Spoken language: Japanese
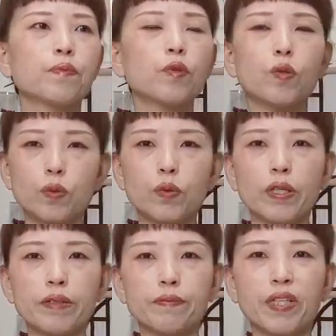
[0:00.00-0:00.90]
どういうこと
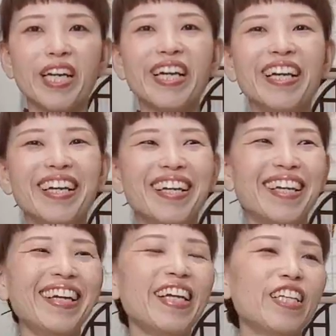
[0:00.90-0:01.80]
だ
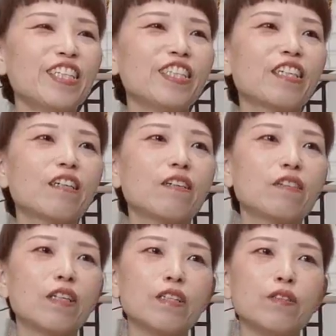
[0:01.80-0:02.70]
だから
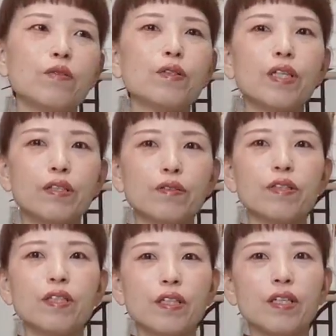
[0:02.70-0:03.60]
私の親の
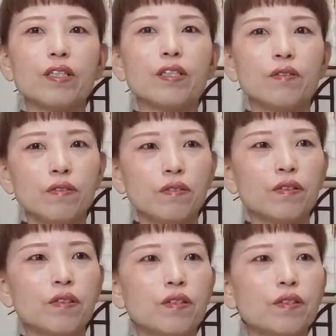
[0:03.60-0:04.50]
世代の
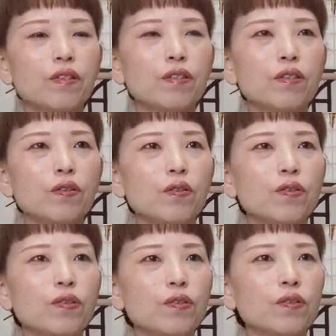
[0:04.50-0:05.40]

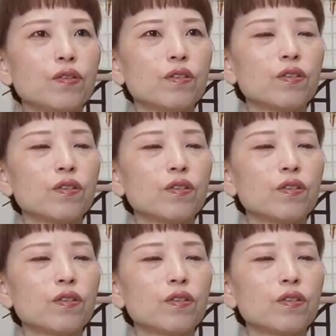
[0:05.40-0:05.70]
標準